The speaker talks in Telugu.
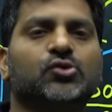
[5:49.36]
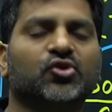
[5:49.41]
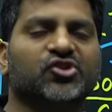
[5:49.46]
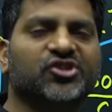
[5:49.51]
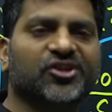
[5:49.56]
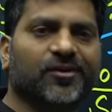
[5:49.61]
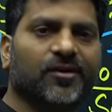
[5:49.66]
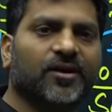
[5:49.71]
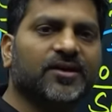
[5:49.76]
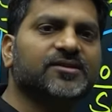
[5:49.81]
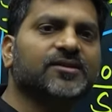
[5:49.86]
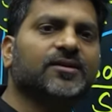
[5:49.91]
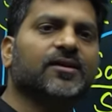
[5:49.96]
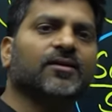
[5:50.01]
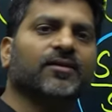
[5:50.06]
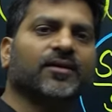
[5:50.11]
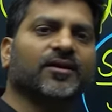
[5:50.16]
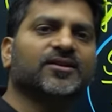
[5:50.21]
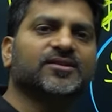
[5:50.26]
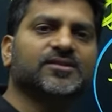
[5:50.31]

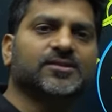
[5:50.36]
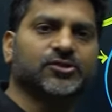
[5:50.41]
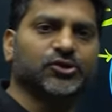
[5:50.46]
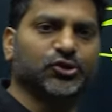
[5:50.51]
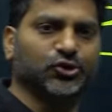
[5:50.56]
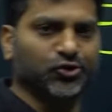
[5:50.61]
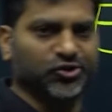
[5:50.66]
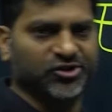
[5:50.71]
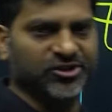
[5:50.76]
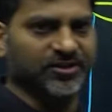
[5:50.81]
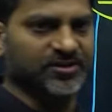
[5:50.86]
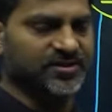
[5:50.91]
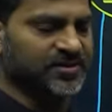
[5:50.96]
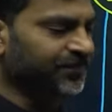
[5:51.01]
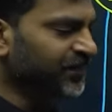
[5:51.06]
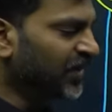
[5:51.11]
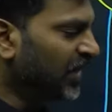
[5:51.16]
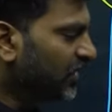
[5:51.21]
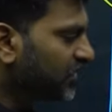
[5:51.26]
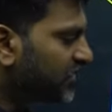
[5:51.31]
సోషలాజికల్ ఇన్స్టిట్యూషన్స్
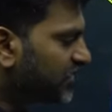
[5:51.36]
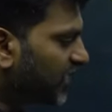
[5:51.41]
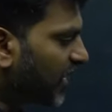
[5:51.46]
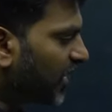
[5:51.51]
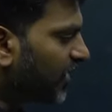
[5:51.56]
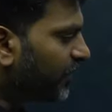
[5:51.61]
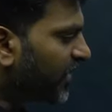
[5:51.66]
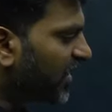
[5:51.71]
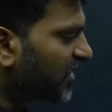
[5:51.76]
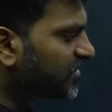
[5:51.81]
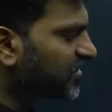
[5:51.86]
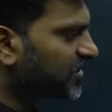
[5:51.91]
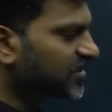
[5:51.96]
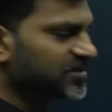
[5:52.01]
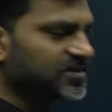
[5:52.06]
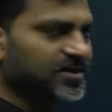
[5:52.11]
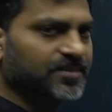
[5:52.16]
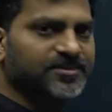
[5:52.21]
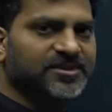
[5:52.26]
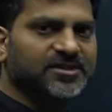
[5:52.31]
సామాజిక
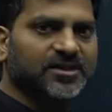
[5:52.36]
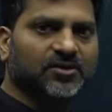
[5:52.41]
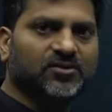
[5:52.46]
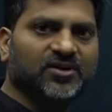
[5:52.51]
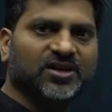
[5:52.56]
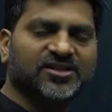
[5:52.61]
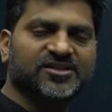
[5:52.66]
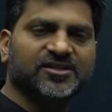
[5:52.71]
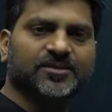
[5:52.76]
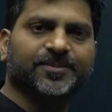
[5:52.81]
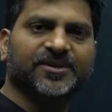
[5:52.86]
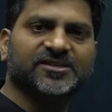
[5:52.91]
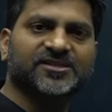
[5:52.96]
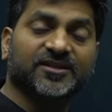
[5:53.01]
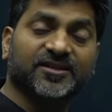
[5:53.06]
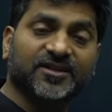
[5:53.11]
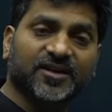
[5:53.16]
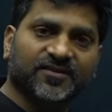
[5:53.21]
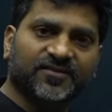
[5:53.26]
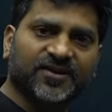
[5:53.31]
సంస్థలు అని
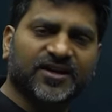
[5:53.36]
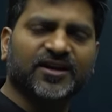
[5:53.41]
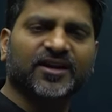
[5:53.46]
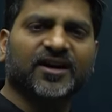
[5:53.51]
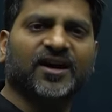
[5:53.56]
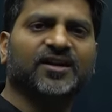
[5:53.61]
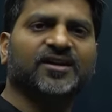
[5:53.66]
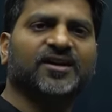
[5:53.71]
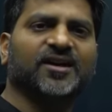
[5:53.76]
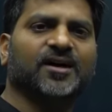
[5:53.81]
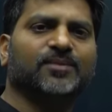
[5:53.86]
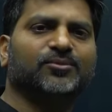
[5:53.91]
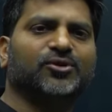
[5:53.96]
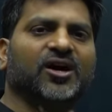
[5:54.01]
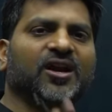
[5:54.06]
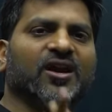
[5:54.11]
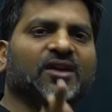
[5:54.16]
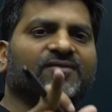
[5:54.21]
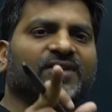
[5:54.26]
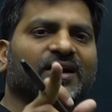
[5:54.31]
చెప్పేసి ఎవరిని అంటాము
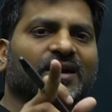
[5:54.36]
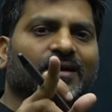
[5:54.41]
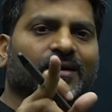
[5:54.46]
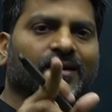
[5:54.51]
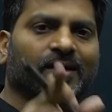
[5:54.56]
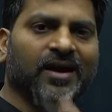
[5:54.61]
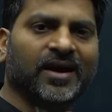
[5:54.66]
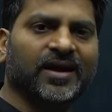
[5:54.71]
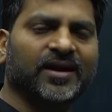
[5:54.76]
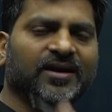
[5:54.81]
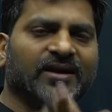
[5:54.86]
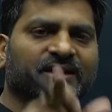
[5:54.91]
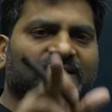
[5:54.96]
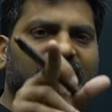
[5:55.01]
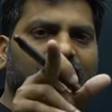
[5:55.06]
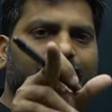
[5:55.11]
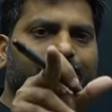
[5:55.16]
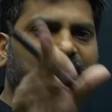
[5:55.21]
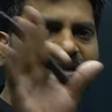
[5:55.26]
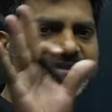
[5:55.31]
అనేటువంటి క్లారిటీ
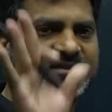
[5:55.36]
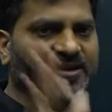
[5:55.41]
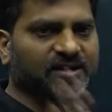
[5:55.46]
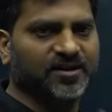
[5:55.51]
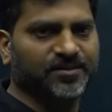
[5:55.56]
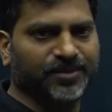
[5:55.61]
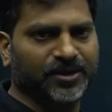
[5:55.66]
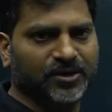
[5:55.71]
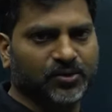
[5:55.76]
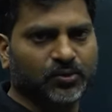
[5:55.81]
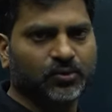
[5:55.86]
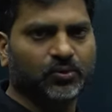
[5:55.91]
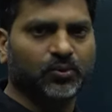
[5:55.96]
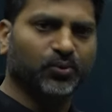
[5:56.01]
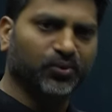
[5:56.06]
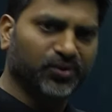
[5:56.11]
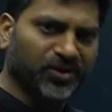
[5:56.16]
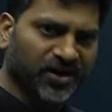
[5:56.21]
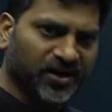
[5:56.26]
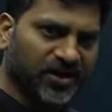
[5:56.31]
తప్పనిసరిగా మీకు
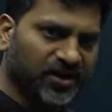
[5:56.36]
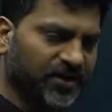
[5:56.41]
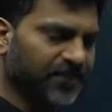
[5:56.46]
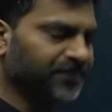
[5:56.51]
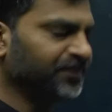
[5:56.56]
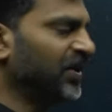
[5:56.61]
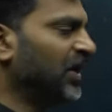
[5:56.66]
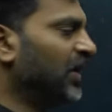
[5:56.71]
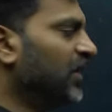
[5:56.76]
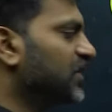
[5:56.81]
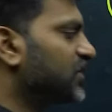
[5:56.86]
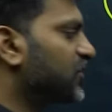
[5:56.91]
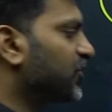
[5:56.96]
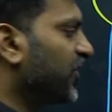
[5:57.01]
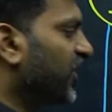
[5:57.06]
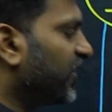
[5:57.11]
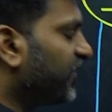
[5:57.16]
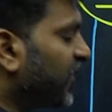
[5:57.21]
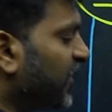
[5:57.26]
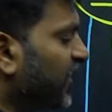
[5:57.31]
ఉండాలి సో
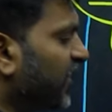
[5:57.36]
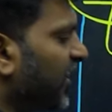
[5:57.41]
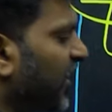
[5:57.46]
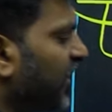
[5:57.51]
ఎవరిని